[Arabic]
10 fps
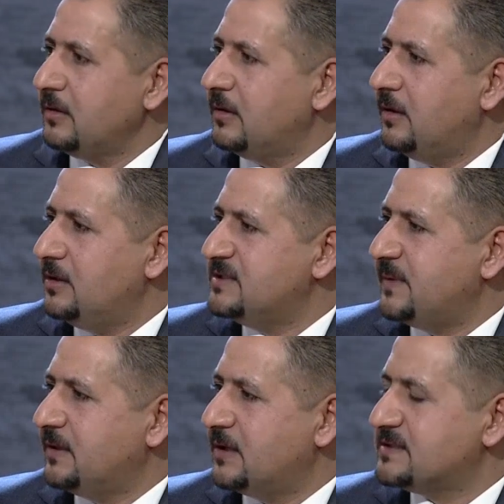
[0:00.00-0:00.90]
آه،
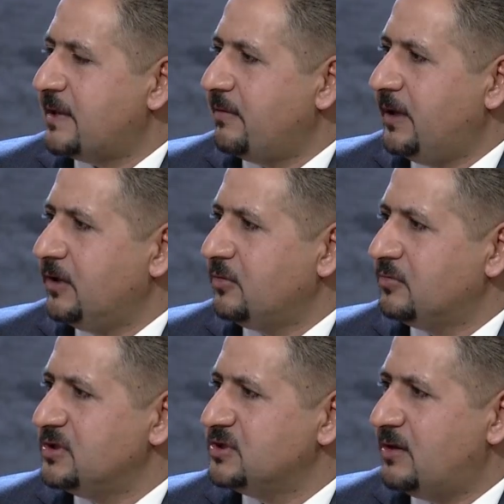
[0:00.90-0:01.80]
نسبة الإصابة مالتهم
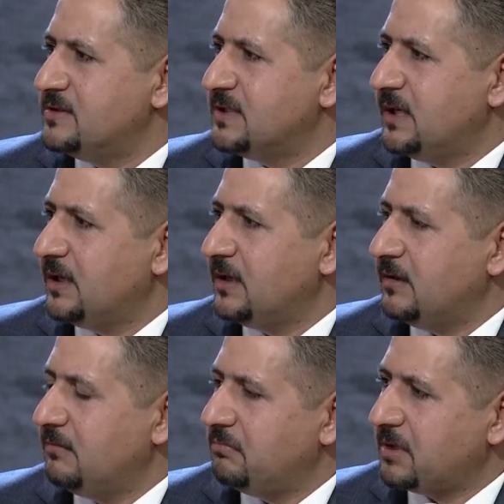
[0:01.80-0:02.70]
تتجاوز ال
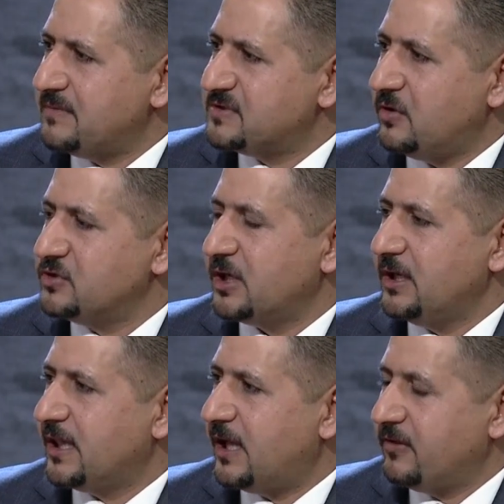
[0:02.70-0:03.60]
25
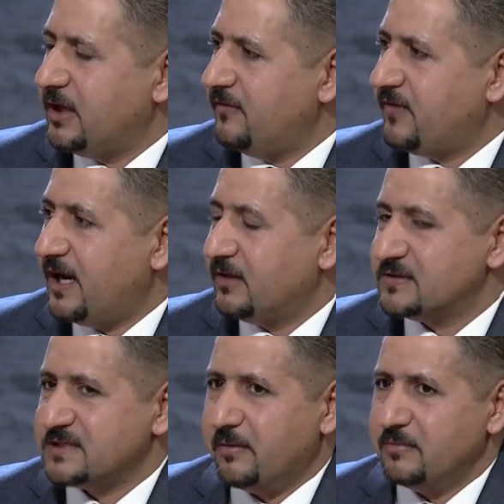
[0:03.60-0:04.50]
آه، 30 ألف حالة
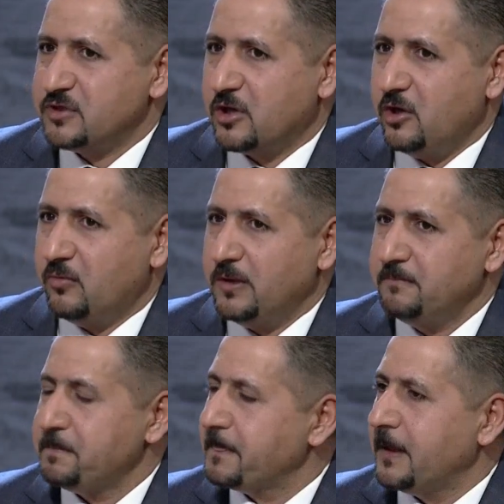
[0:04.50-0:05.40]
إصابة بشكل يومي
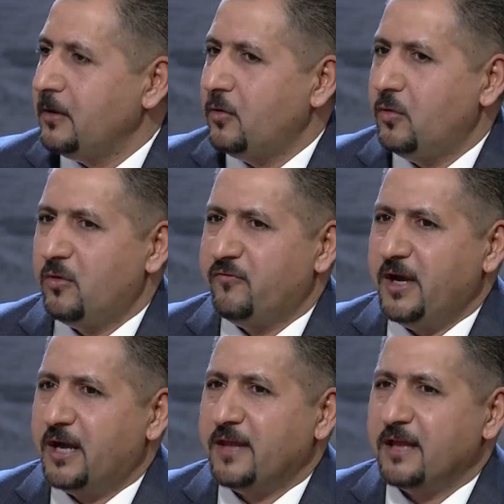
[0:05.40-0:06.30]

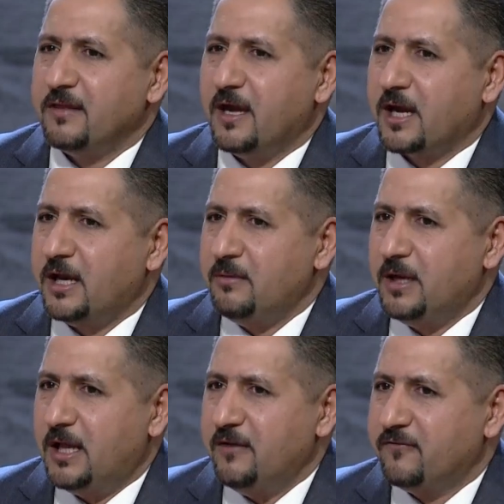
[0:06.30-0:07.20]
والوفيات حتى أقل من
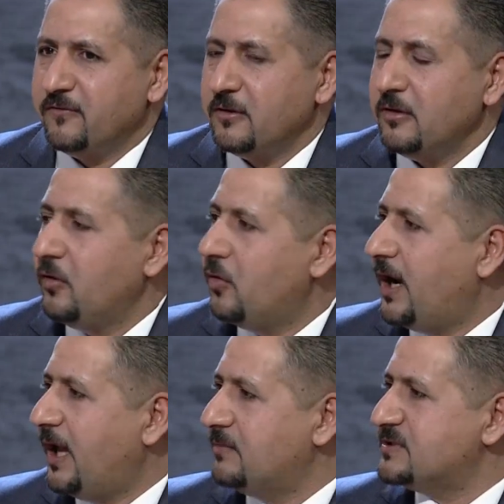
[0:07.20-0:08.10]
الألف
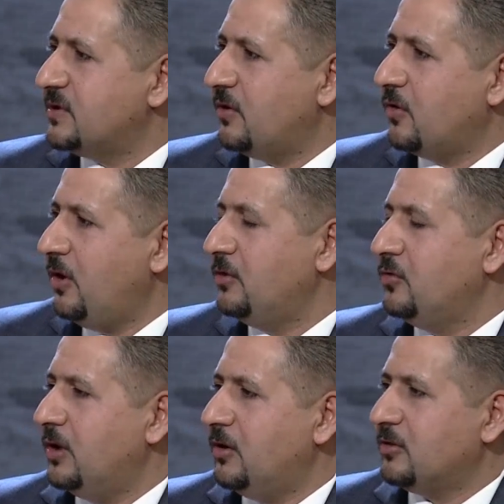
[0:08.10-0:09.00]
وهي على مستوى كل
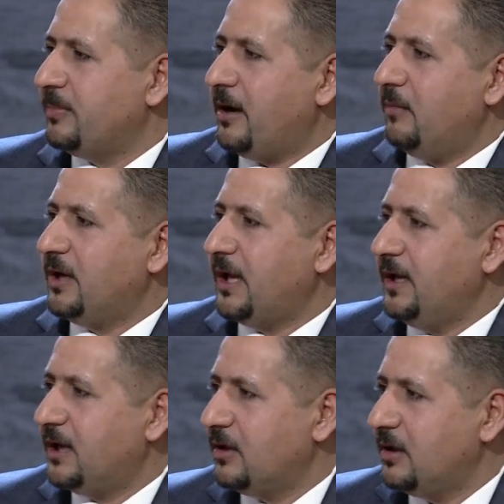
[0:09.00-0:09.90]
الدول لو تباع
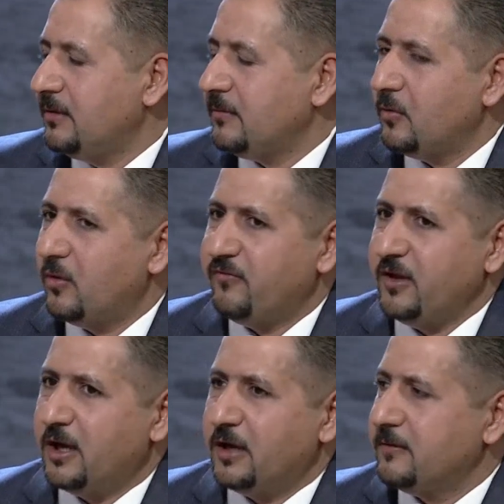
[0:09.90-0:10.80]
المنحنيات الوفيات
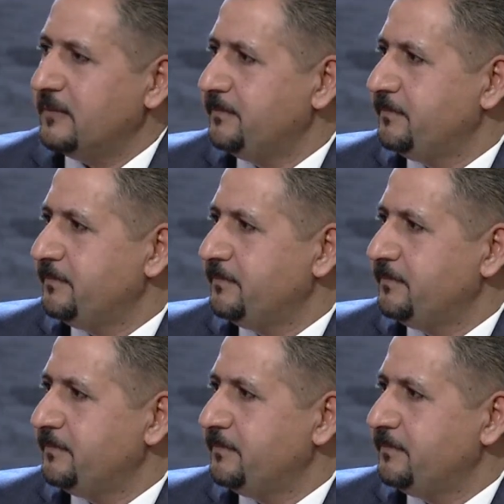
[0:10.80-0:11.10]
مجتمعاتنا